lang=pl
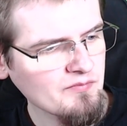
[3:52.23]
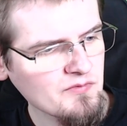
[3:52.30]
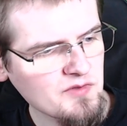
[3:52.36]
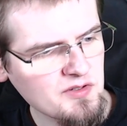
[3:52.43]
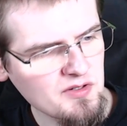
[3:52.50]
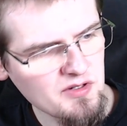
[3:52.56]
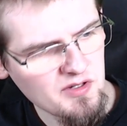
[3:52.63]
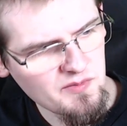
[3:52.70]

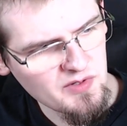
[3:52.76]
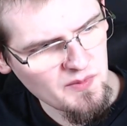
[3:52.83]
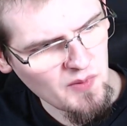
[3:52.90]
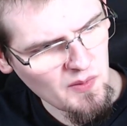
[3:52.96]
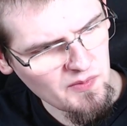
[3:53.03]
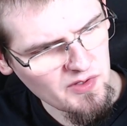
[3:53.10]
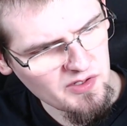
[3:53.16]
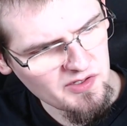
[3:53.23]
czyli
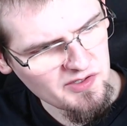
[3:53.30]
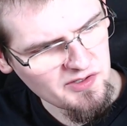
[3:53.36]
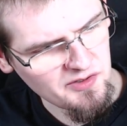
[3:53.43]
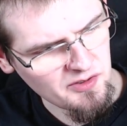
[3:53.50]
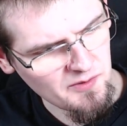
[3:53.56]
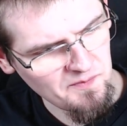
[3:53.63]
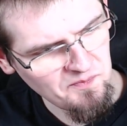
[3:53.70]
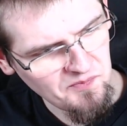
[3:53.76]
przypomnę, jest
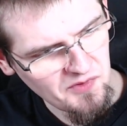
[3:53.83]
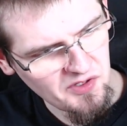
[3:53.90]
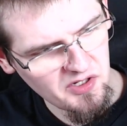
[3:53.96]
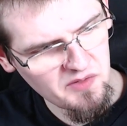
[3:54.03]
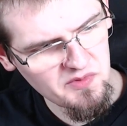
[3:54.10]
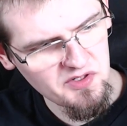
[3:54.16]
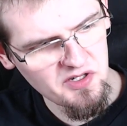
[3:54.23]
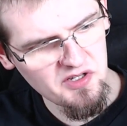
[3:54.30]
to
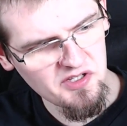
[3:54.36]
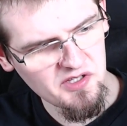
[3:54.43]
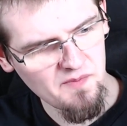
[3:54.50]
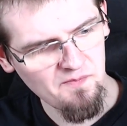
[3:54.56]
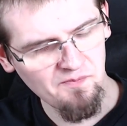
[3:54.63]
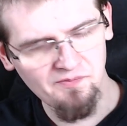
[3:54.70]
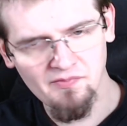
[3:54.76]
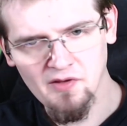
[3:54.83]
cream cheese
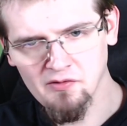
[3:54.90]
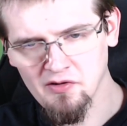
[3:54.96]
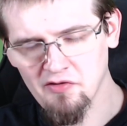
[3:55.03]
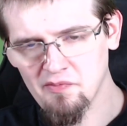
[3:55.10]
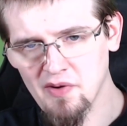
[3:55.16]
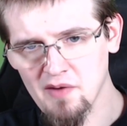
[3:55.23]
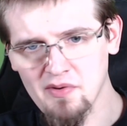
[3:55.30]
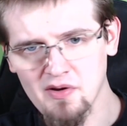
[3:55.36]
with
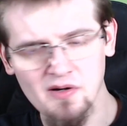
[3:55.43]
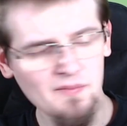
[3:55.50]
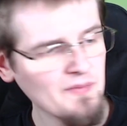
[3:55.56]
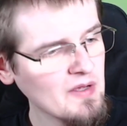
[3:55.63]
paper,